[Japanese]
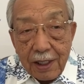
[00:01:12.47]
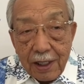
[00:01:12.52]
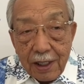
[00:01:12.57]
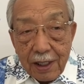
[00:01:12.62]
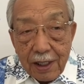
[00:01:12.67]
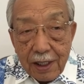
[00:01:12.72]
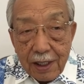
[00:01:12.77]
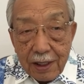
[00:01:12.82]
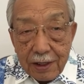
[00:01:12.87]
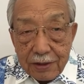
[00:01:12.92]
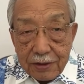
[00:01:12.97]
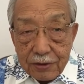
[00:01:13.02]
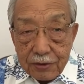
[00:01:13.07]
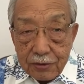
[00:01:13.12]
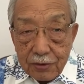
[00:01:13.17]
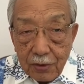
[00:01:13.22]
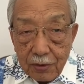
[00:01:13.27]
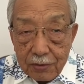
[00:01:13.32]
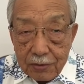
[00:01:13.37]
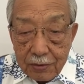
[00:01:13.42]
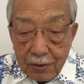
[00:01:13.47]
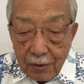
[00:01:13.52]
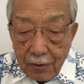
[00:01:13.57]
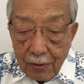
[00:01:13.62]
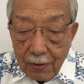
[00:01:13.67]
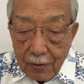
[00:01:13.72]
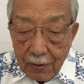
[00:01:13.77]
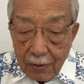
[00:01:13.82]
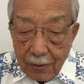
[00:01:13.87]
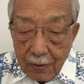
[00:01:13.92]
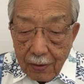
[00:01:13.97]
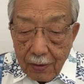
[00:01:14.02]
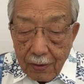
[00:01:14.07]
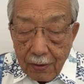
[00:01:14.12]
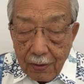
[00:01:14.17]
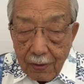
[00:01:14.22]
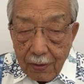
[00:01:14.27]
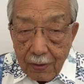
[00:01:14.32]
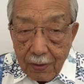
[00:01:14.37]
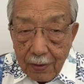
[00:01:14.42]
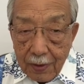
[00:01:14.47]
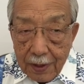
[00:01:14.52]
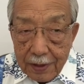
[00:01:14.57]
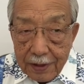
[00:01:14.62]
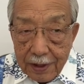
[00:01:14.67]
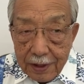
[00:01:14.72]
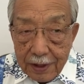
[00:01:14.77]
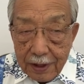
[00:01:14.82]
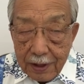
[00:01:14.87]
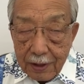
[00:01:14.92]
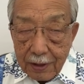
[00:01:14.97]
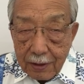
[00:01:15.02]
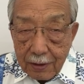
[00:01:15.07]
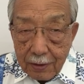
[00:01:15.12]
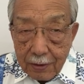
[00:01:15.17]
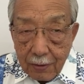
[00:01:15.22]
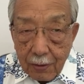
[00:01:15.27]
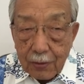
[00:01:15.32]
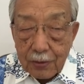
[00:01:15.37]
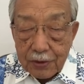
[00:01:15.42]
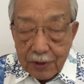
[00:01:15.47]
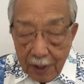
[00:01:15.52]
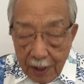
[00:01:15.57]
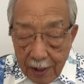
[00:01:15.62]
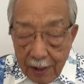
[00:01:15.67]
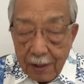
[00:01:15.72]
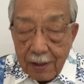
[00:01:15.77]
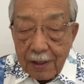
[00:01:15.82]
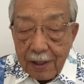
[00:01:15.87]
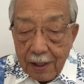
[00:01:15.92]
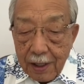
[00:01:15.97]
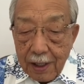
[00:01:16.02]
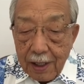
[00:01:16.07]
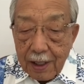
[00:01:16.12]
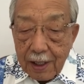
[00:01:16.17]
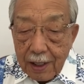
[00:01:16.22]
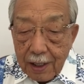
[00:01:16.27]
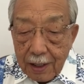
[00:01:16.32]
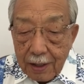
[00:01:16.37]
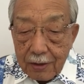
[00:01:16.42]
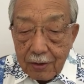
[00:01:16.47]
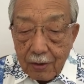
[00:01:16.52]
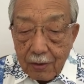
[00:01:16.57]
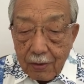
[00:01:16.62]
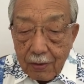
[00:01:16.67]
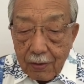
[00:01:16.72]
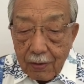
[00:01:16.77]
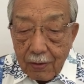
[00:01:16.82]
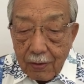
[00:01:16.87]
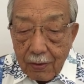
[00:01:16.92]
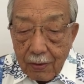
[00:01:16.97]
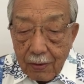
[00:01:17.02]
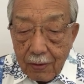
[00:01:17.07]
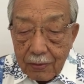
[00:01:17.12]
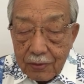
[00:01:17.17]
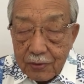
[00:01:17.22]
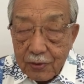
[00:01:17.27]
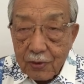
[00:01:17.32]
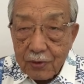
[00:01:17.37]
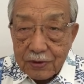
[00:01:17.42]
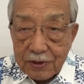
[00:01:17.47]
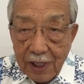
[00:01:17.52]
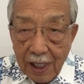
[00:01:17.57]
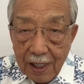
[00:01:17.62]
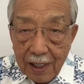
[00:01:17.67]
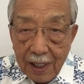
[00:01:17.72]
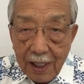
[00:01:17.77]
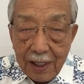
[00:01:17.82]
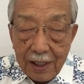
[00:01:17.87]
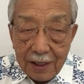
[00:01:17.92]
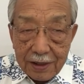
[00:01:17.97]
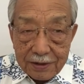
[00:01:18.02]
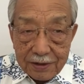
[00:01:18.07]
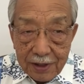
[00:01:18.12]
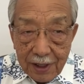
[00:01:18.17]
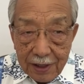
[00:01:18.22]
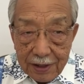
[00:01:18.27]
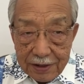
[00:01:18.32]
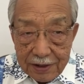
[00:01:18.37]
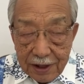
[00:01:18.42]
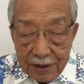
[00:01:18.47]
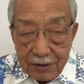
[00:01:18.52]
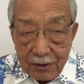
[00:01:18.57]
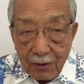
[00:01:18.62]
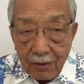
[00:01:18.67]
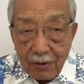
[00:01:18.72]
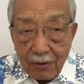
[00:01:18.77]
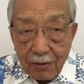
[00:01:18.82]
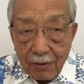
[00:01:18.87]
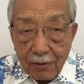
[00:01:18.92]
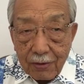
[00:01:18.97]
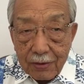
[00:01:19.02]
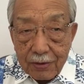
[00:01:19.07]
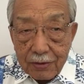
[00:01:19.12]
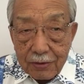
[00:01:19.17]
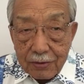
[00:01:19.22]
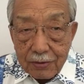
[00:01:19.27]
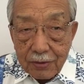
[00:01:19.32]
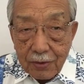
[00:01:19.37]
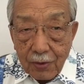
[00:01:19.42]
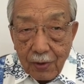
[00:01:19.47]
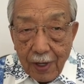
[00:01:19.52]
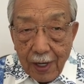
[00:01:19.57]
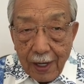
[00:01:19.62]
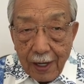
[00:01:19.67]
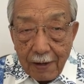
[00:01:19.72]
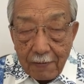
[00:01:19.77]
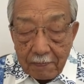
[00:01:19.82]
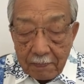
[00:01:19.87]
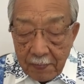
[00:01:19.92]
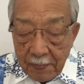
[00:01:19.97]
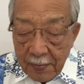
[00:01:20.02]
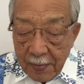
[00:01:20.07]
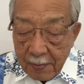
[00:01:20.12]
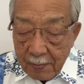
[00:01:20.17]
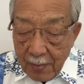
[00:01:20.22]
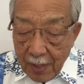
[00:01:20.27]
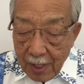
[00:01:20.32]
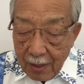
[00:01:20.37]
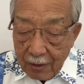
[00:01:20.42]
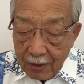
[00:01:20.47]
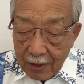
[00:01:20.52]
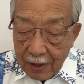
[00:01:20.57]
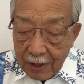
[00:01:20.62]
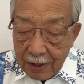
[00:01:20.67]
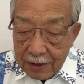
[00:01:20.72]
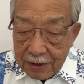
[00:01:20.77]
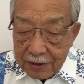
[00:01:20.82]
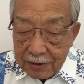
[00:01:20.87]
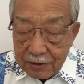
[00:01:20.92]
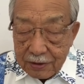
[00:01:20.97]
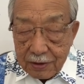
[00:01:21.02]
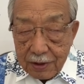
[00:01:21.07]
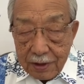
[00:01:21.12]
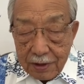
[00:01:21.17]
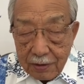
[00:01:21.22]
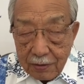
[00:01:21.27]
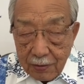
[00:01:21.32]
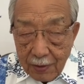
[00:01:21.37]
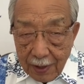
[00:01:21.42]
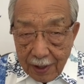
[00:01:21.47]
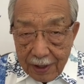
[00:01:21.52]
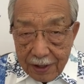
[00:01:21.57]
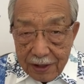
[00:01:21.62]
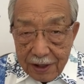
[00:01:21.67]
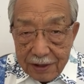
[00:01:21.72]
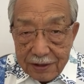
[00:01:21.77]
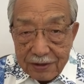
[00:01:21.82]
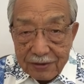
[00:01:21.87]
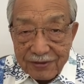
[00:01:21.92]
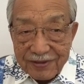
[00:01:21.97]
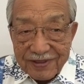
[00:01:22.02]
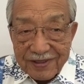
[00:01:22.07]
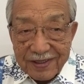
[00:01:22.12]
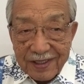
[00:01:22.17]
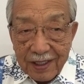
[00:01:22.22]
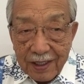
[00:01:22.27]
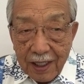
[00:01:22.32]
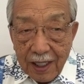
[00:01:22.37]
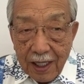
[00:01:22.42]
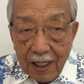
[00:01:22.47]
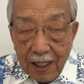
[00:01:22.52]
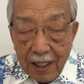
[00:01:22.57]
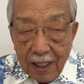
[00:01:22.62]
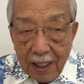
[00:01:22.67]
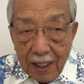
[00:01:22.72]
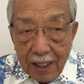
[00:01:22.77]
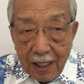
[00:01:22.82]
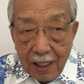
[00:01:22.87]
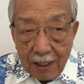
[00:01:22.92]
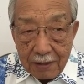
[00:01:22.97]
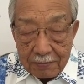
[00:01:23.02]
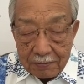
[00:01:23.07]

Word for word: えー、中国のかなり大手の不動産開発会社というのは、まあ、分かり分かりやすく言ったら